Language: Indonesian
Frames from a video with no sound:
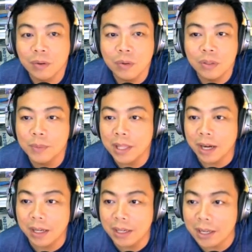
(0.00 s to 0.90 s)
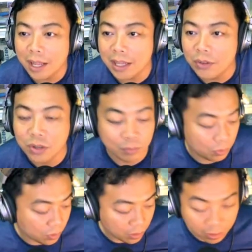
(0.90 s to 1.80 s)
Oh sebentar, ini kliennya juga
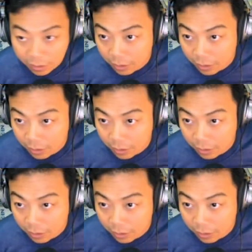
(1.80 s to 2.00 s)
putus nih